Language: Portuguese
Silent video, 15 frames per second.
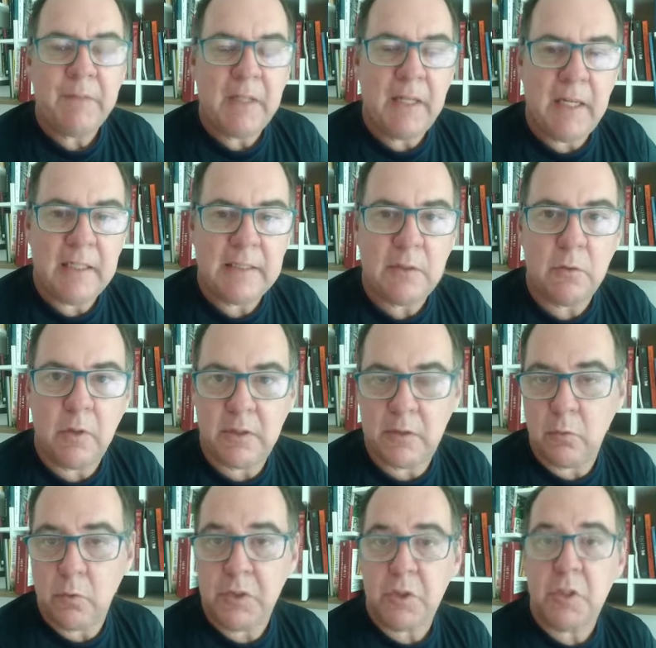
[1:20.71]
É, são,
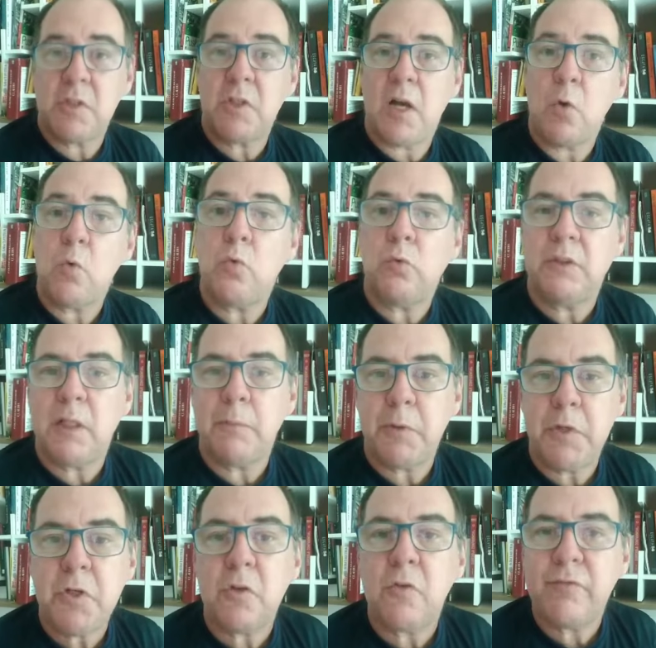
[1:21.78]
são coisas que já há algum tempo
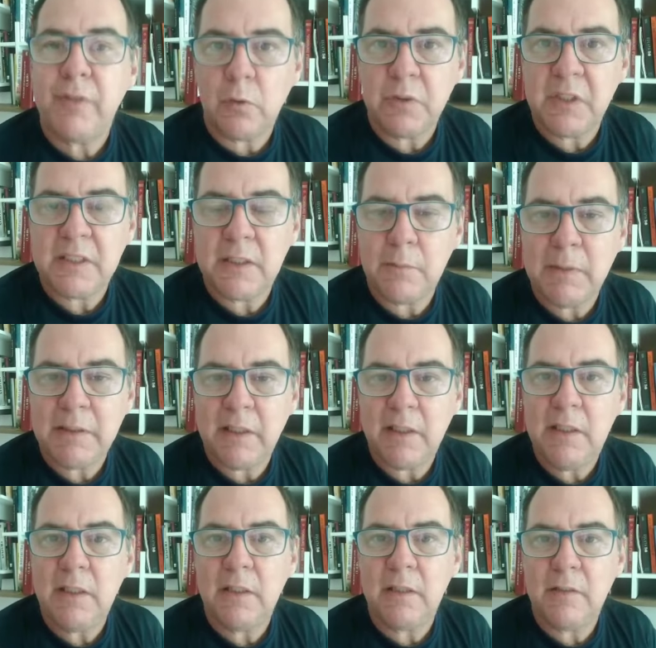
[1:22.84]
a gente não vê acontecendo em
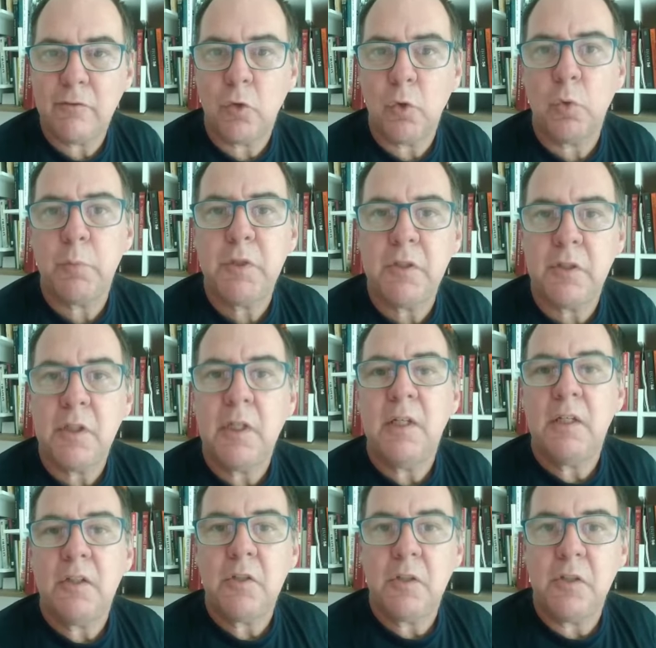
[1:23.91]
bateria, né? volume de,
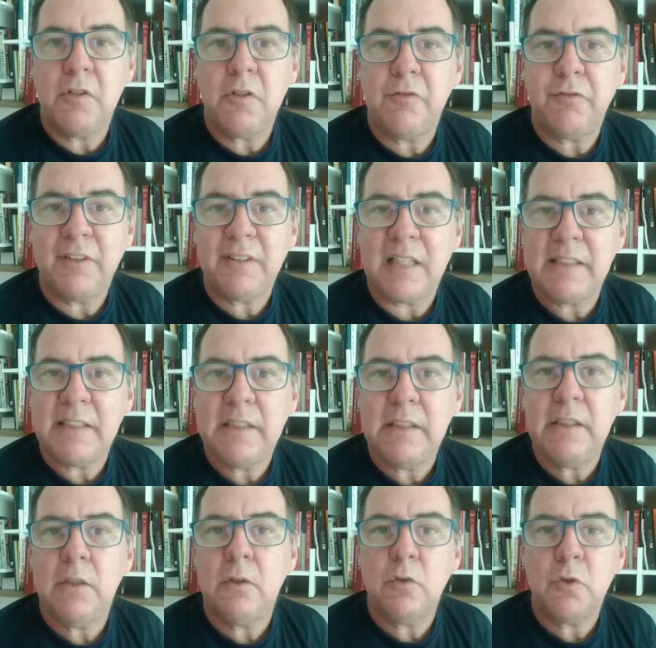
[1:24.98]
de, de,
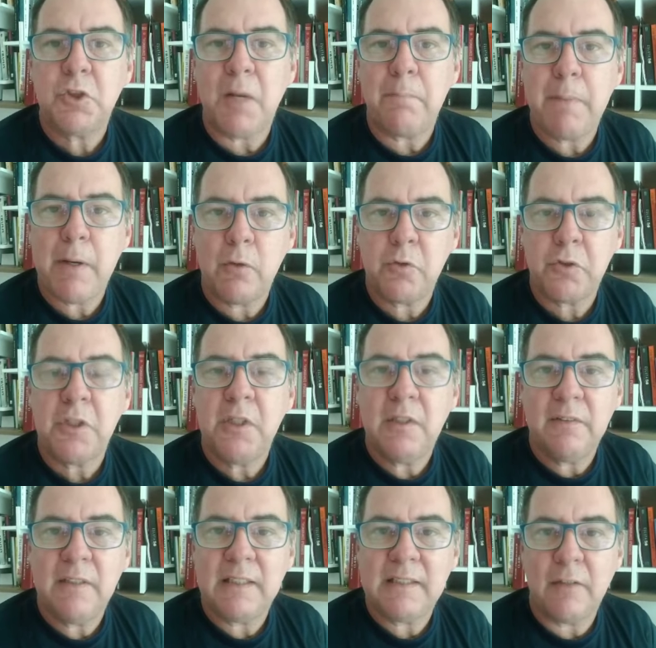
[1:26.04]
fantasia ou chapéus
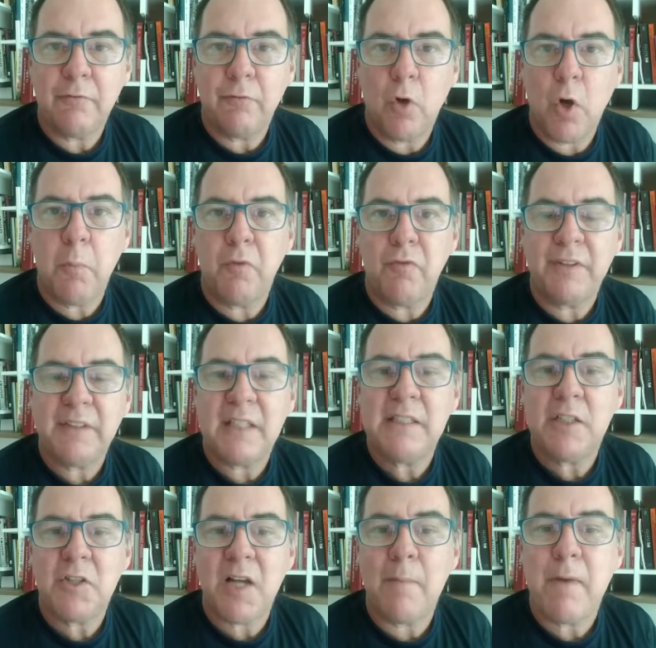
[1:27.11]
dessa forma, ou
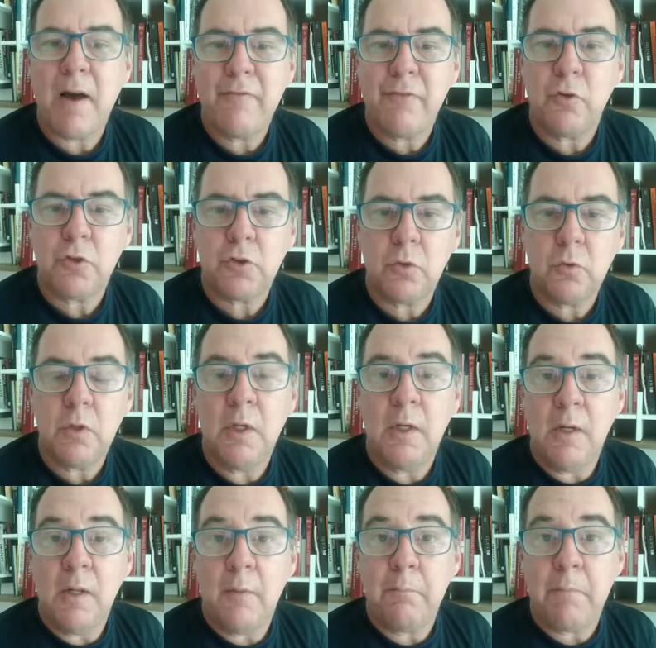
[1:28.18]
fantasias que abafem o som,
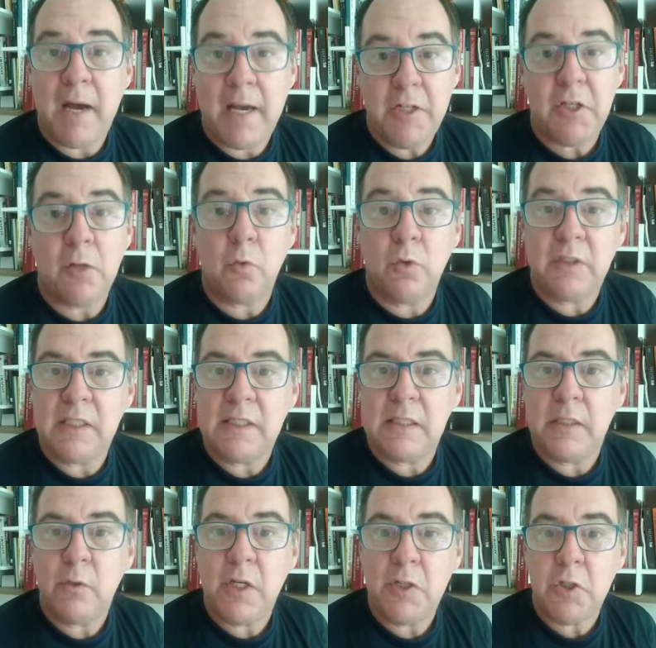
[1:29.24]
mas
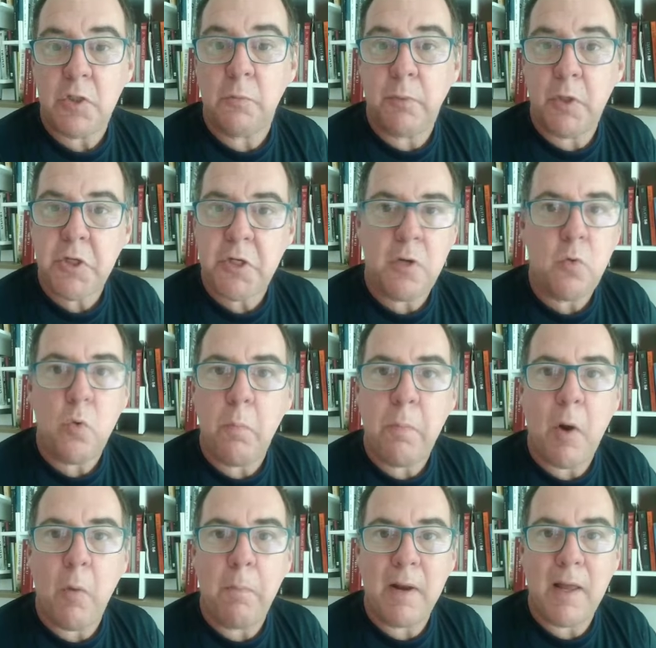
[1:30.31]
aconteceu e a gente não pode nem
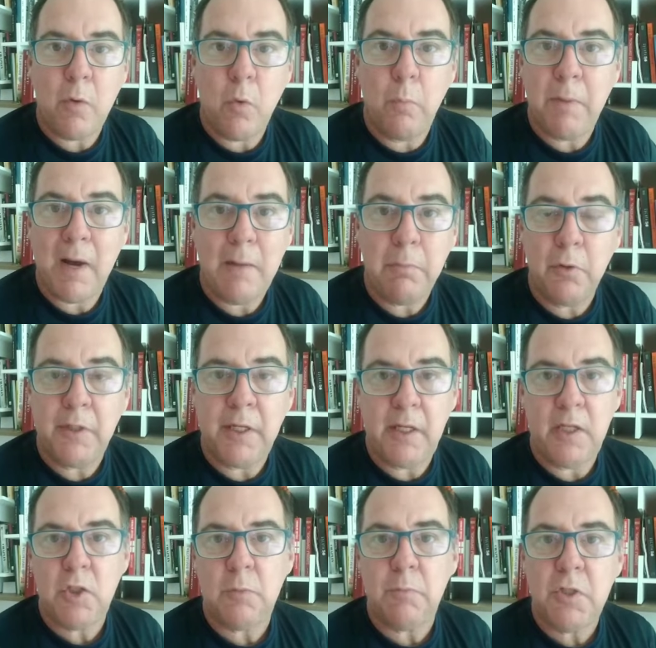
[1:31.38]
culpar o, o Pablo, nem
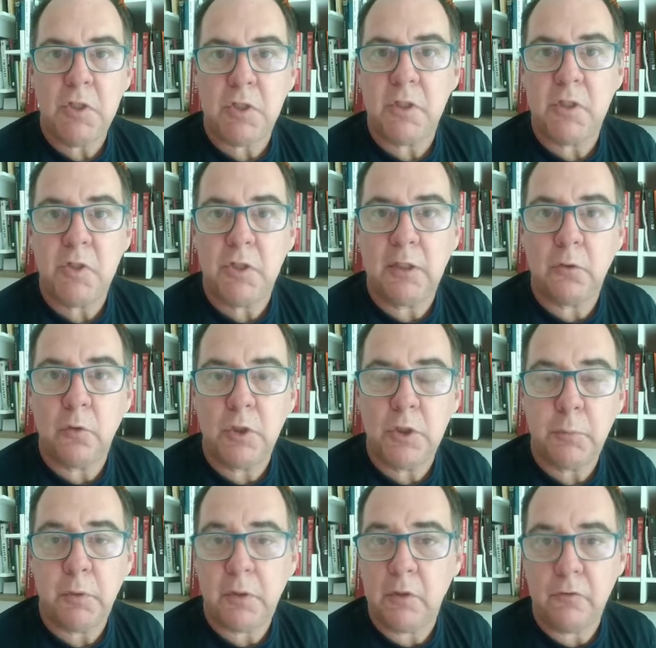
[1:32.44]
ritmistas, nem diretores,
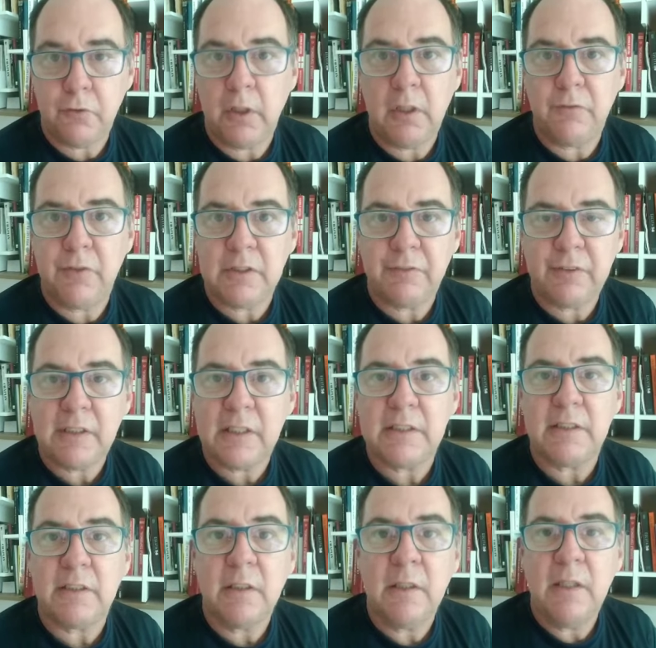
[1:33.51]
porque não foi ele que fez a
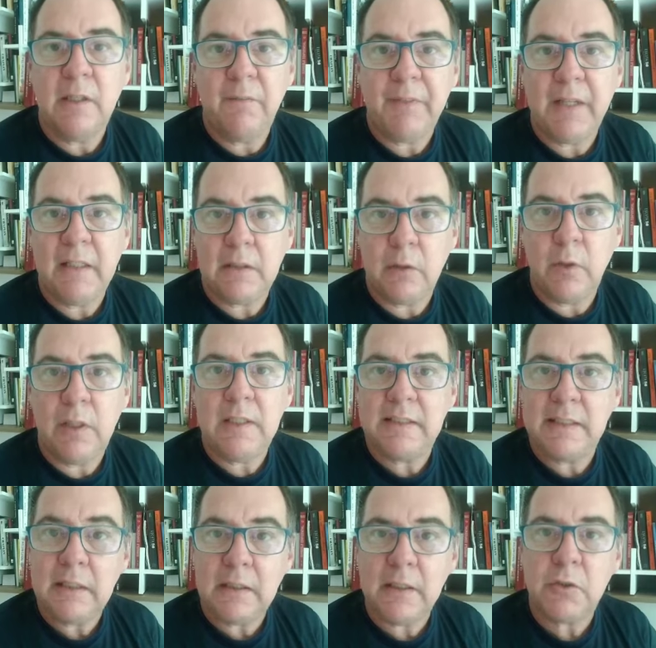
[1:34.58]
fantasia. Né? Então ele
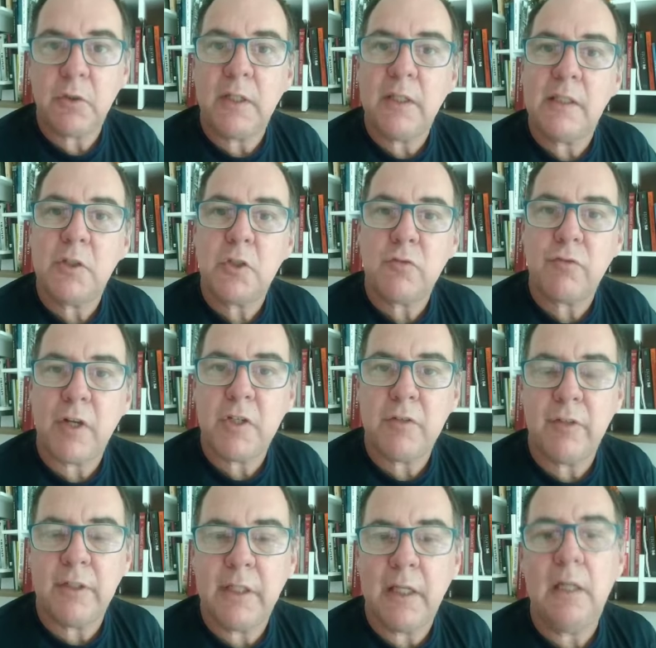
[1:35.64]
cita isso aí na
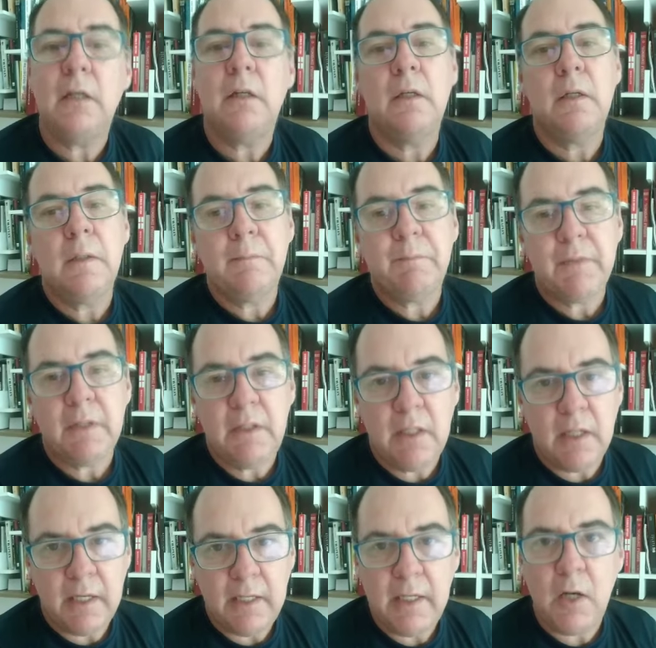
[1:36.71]
justificativa dele, e
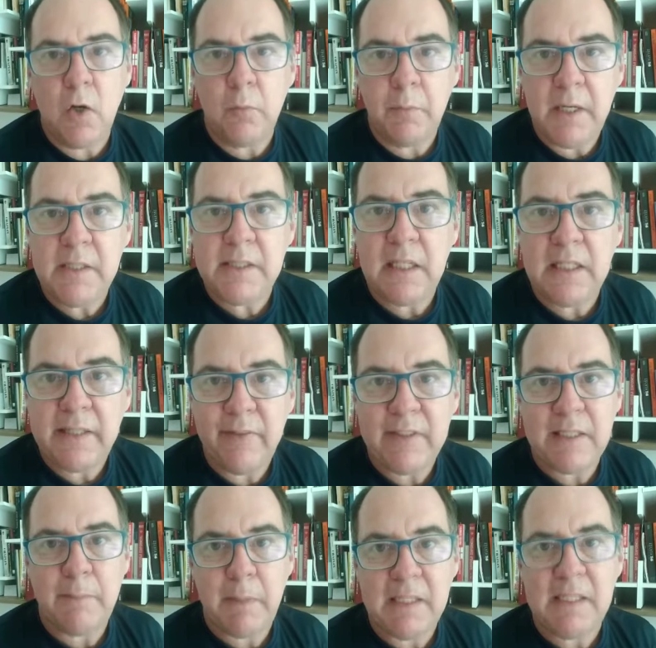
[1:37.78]
aí realmente se ele teve
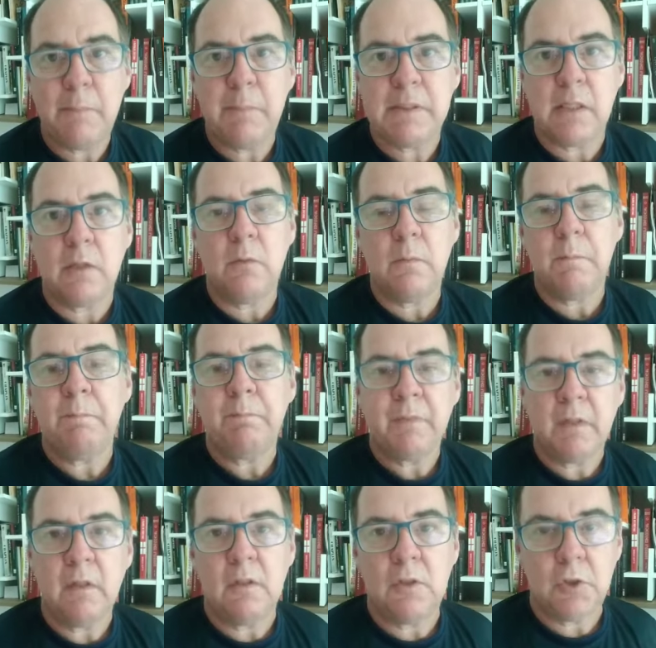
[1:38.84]
essa percepção
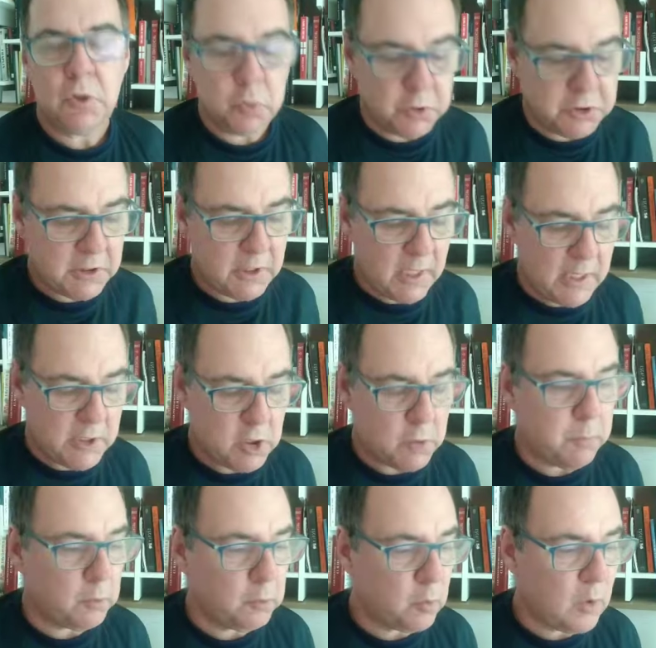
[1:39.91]
justa a
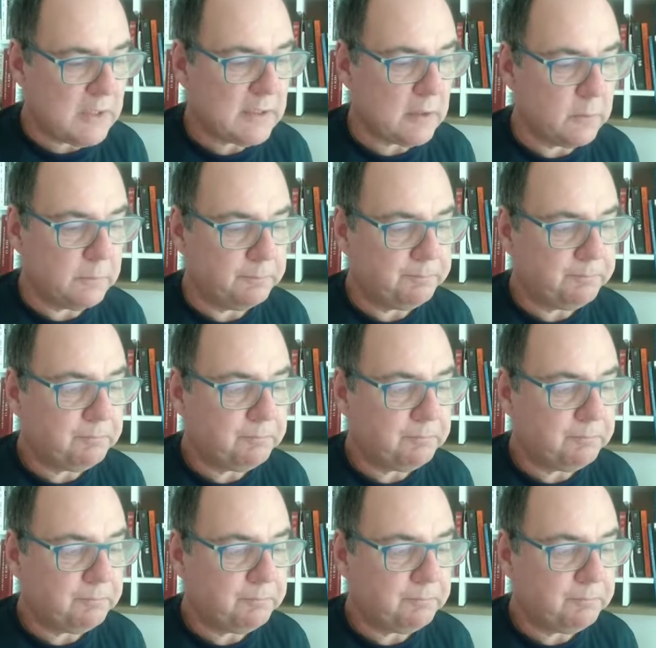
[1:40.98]
despontuação.